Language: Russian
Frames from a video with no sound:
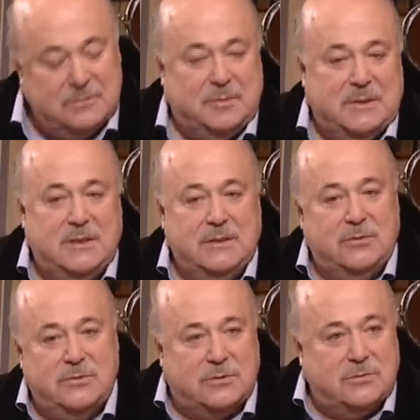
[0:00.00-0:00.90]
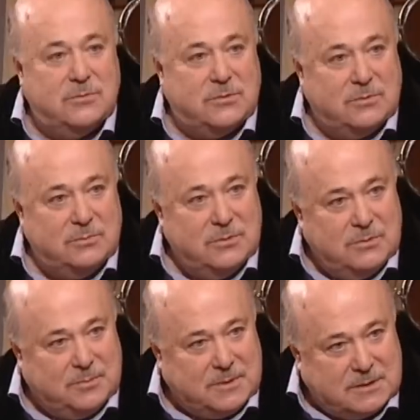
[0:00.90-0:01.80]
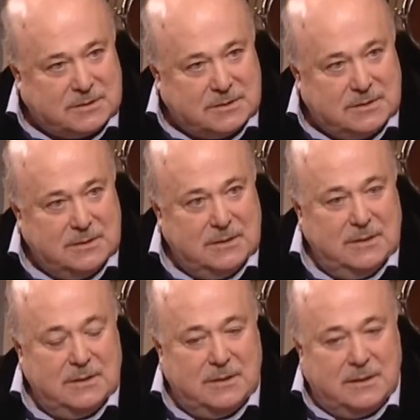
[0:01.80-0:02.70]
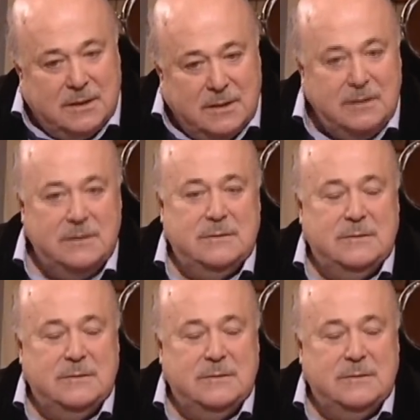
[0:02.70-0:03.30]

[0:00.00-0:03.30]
по театру слух, что будет пьеса к